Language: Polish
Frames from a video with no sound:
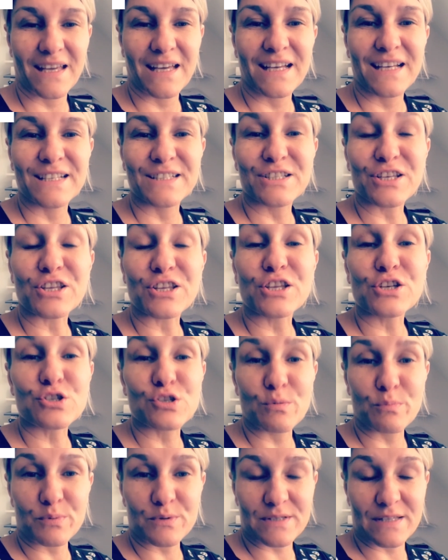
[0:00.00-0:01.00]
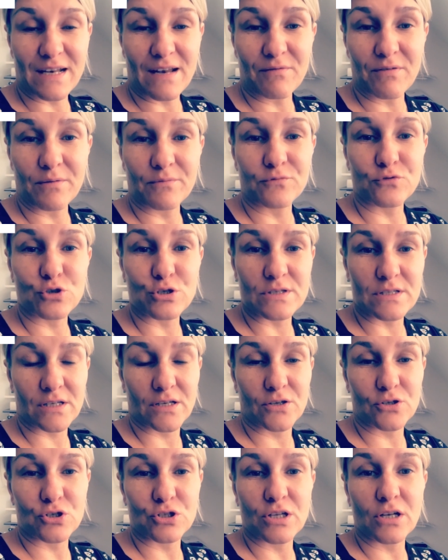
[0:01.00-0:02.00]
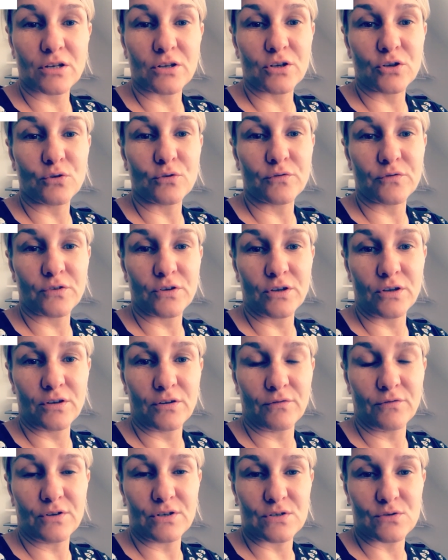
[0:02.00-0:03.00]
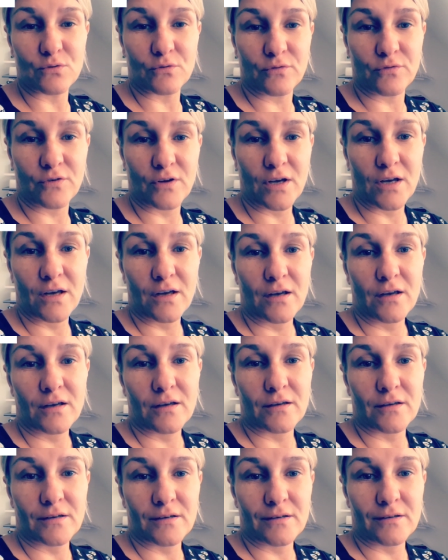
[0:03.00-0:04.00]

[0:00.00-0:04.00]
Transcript: Serdecznie pozdrawiam wszystkich czytelników i widzów y,